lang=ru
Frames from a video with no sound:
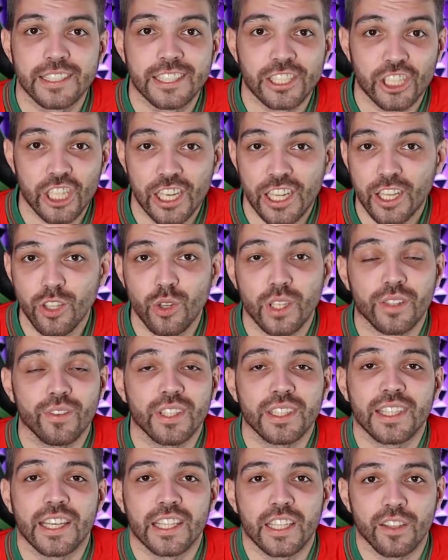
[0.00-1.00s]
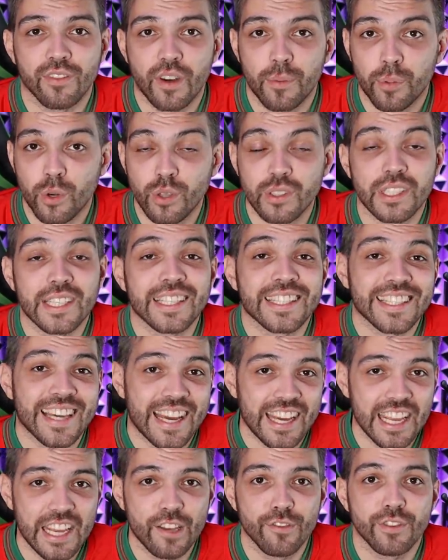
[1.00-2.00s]
сожалению, ответ на этот вопрос,
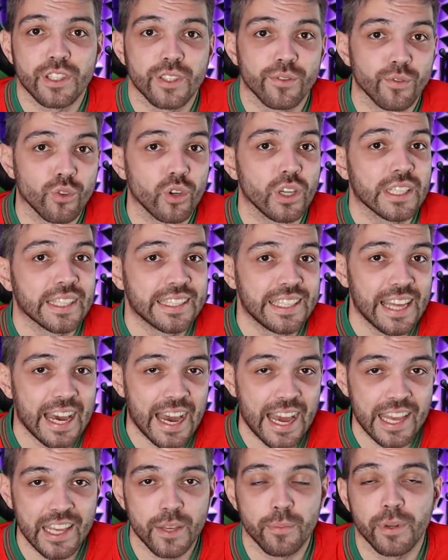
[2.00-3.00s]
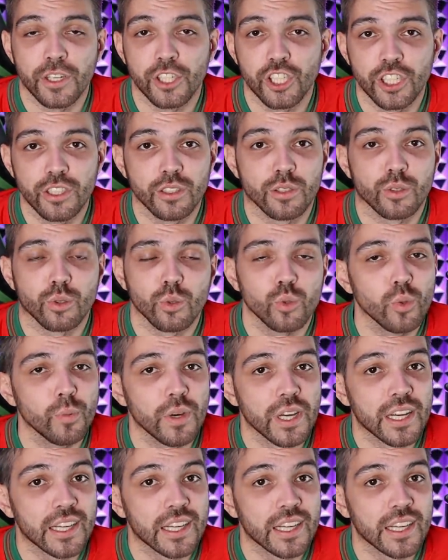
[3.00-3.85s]
скорее всего, да, и причины сугубо